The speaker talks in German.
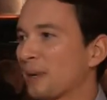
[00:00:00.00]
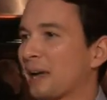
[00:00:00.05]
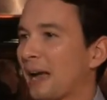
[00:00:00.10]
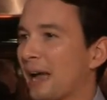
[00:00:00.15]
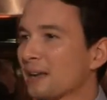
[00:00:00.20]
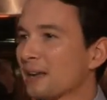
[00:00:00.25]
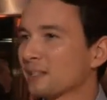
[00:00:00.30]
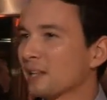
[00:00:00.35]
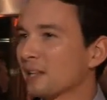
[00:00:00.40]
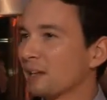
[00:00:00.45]

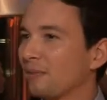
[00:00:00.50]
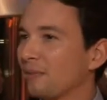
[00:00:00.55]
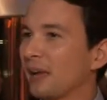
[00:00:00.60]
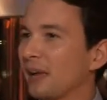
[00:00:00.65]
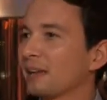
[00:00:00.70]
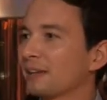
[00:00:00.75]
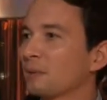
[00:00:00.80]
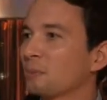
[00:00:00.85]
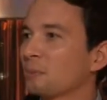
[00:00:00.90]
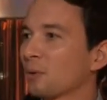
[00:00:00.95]
begeistert,
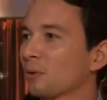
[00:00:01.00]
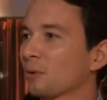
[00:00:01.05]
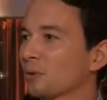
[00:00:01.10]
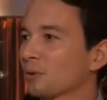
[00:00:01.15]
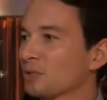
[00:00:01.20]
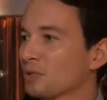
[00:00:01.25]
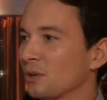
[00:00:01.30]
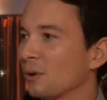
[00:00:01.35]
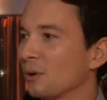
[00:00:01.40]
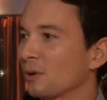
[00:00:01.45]
weil die
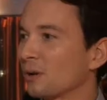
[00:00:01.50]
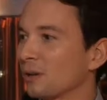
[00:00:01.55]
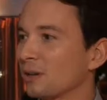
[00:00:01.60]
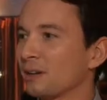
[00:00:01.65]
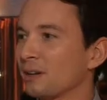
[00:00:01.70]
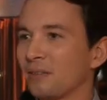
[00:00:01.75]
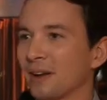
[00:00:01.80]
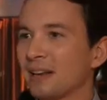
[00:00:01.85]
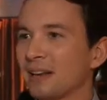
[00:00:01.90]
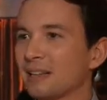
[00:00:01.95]
Produktionen
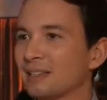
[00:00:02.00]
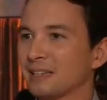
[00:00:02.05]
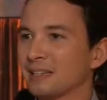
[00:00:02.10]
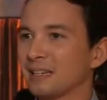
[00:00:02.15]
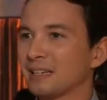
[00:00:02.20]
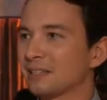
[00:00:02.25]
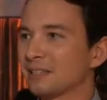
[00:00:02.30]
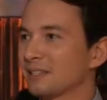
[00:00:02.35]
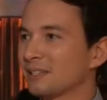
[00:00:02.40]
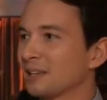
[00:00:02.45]
in Wels,
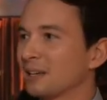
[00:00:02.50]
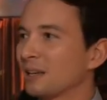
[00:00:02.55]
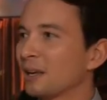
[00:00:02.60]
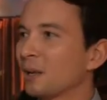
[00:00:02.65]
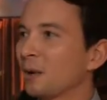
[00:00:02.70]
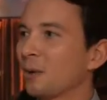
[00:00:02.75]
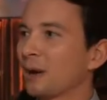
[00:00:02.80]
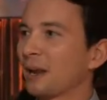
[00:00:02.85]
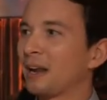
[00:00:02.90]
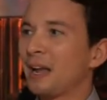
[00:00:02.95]
die
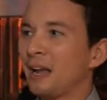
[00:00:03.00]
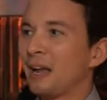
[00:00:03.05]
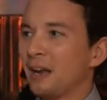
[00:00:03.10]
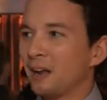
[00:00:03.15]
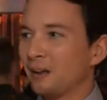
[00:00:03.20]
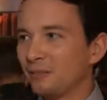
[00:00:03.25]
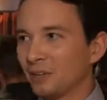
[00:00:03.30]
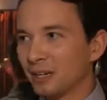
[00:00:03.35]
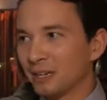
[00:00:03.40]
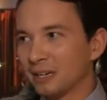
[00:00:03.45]
Inszenierungen
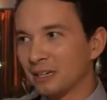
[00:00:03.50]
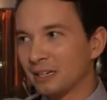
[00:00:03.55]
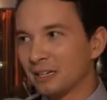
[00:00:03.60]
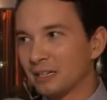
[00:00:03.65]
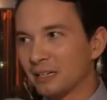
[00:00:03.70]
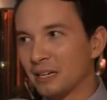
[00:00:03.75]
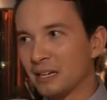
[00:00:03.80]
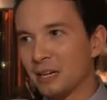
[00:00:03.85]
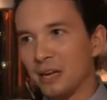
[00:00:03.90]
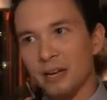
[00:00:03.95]

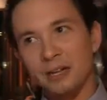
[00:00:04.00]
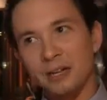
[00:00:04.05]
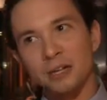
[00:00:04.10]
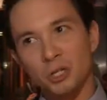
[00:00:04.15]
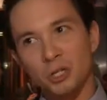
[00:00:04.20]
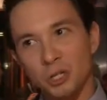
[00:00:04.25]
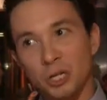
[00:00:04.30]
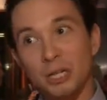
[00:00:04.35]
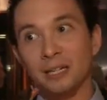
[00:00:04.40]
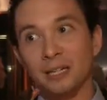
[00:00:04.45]
wirklich die, eine
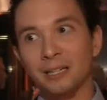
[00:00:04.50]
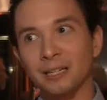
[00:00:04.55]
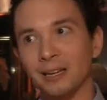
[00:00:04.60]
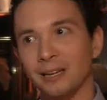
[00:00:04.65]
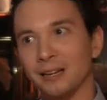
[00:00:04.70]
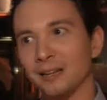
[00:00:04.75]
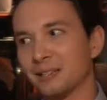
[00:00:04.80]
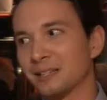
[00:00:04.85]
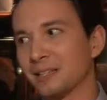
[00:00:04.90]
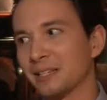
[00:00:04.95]

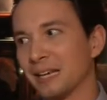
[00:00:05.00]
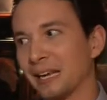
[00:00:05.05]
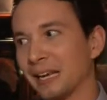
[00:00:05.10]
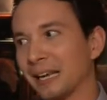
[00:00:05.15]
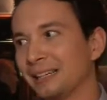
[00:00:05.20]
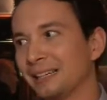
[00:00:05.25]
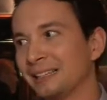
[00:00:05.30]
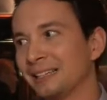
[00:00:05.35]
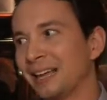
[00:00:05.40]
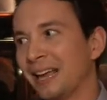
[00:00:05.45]
Geschichte
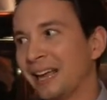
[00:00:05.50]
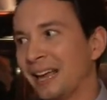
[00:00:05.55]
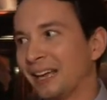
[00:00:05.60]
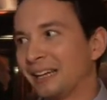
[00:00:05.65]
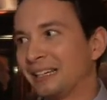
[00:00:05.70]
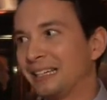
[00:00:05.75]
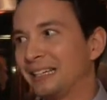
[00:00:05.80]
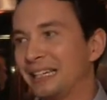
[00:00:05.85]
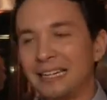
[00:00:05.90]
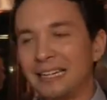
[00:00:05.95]
erzählen,
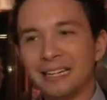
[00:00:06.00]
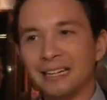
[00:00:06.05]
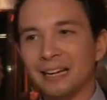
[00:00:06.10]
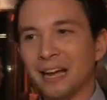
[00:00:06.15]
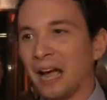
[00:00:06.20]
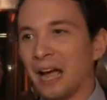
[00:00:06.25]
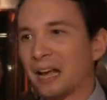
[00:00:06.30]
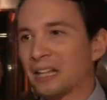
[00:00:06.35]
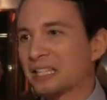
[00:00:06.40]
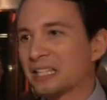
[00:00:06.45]

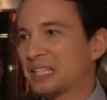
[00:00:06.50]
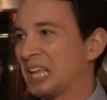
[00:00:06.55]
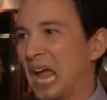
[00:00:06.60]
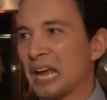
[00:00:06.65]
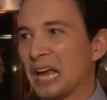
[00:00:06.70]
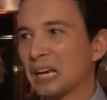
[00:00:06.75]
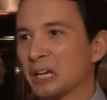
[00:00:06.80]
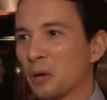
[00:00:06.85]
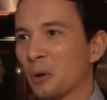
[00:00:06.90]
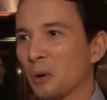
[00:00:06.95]
die
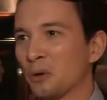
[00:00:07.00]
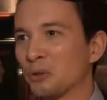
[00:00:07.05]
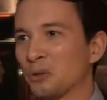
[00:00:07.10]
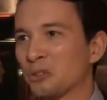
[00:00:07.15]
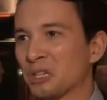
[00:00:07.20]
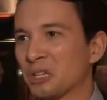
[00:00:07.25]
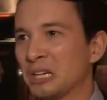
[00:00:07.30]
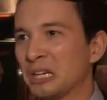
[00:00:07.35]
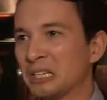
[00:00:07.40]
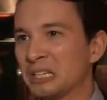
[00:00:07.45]

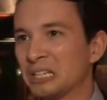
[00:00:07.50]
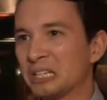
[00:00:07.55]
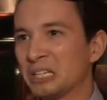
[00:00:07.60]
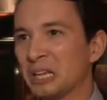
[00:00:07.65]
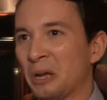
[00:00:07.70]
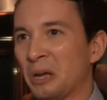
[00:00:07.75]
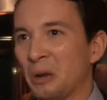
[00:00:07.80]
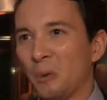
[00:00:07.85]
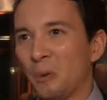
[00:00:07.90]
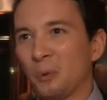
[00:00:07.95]
zeitlos
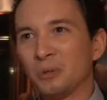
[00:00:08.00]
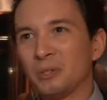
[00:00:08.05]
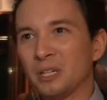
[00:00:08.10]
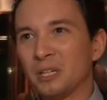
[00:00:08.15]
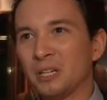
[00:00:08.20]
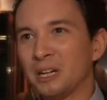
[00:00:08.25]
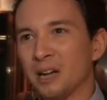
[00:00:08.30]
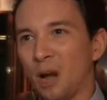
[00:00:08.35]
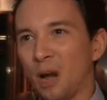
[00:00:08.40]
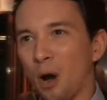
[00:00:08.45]
ist
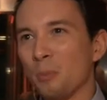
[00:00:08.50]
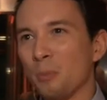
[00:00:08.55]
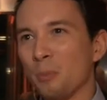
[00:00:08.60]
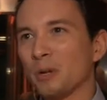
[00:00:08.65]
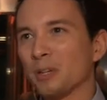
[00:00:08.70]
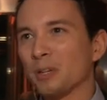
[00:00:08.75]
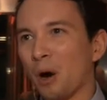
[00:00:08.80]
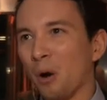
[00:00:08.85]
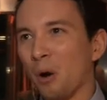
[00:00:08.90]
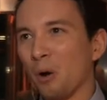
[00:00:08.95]
und die,
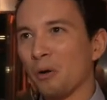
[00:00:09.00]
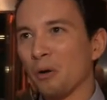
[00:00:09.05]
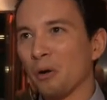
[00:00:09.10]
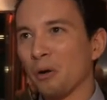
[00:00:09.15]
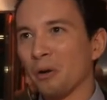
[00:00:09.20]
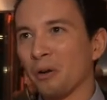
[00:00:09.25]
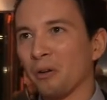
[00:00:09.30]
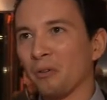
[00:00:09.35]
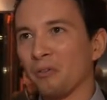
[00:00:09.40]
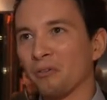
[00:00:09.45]
glaube ich, auch
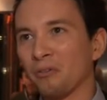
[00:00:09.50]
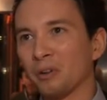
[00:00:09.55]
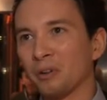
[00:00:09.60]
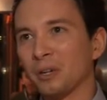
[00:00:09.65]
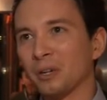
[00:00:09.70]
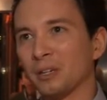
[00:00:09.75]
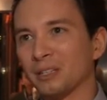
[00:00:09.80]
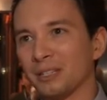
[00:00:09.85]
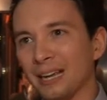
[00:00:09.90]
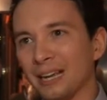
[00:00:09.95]

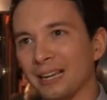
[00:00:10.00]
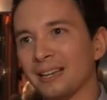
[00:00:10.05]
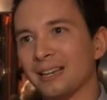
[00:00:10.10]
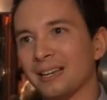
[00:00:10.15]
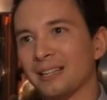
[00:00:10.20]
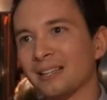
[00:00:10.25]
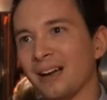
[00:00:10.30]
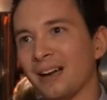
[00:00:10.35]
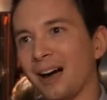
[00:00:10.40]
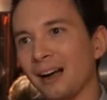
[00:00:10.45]
für
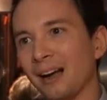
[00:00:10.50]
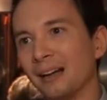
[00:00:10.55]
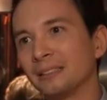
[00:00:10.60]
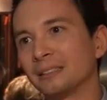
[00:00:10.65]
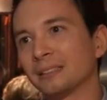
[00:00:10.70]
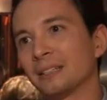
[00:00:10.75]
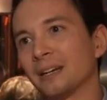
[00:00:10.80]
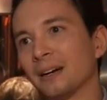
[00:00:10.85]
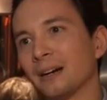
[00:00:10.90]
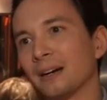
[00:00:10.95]
jedes
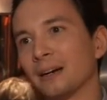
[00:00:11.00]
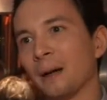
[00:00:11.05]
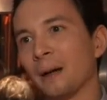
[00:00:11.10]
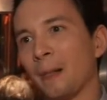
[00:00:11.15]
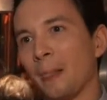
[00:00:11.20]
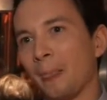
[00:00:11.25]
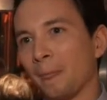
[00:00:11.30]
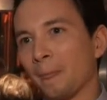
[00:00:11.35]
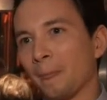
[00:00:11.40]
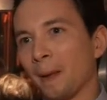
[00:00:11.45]
Alter
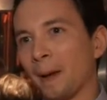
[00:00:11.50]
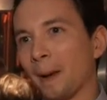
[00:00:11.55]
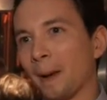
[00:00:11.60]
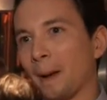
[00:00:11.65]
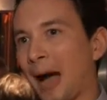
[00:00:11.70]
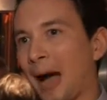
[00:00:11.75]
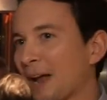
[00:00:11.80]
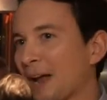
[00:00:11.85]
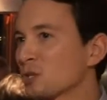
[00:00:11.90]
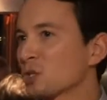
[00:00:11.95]

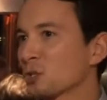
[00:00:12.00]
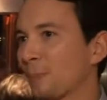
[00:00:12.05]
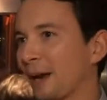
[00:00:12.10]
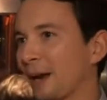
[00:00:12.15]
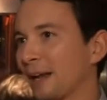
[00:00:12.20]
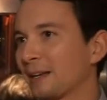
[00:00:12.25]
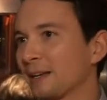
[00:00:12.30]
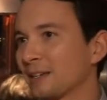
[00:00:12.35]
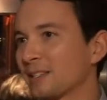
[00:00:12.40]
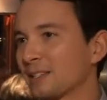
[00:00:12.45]
äh,
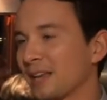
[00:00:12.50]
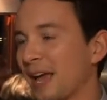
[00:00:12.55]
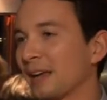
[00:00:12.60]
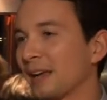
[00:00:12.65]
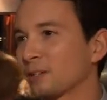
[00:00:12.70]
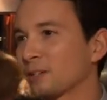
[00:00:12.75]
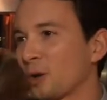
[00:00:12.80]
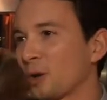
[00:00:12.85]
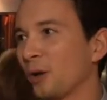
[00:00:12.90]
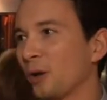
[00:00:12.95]
ansprechend
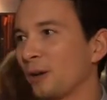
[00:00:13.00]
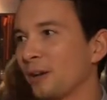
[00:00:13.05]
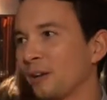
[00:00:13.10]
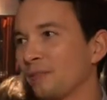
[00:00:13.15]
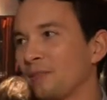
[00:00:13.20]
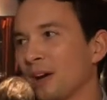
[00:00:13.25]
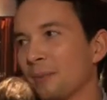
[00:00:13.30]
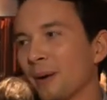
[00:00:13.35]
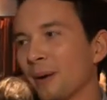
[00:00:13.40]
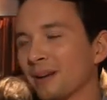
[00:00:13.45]
sein
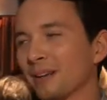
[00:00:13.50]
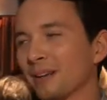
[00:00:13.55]
können, weil